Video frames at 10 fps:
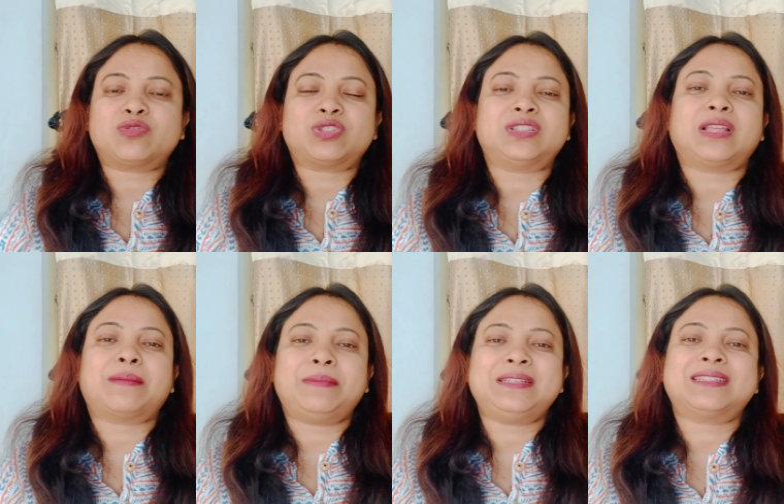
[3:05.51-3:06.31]
গরম জল
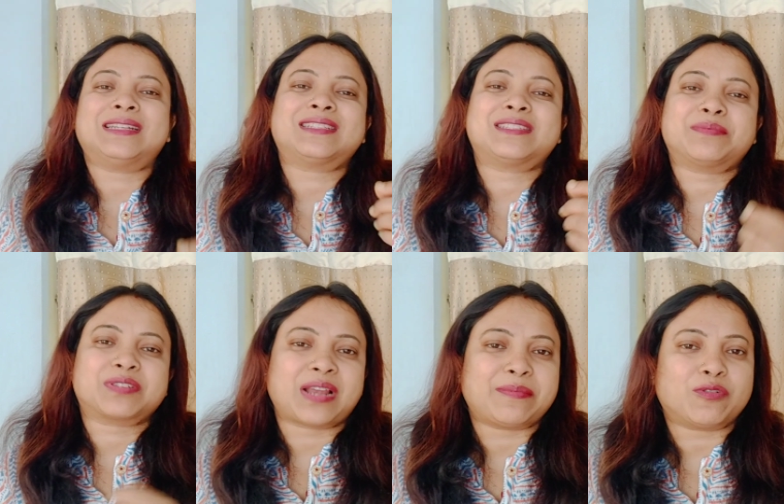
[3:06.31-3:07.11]
নিয়ে নিয়েছি
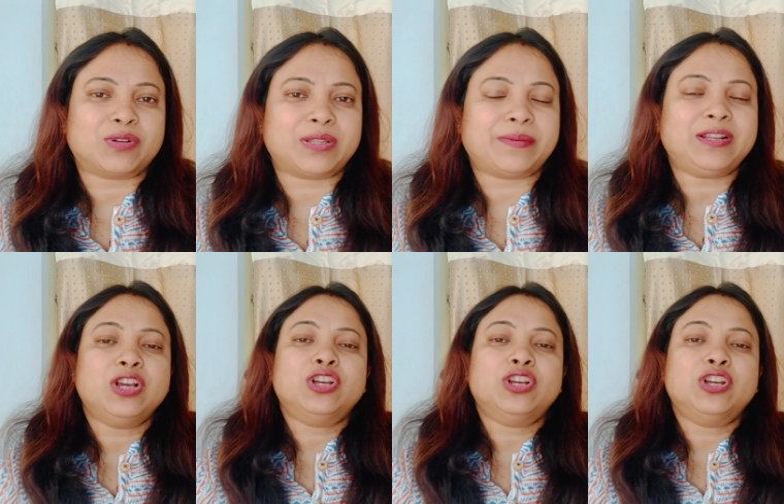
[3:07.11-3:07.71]
গরম জলের মধ্যে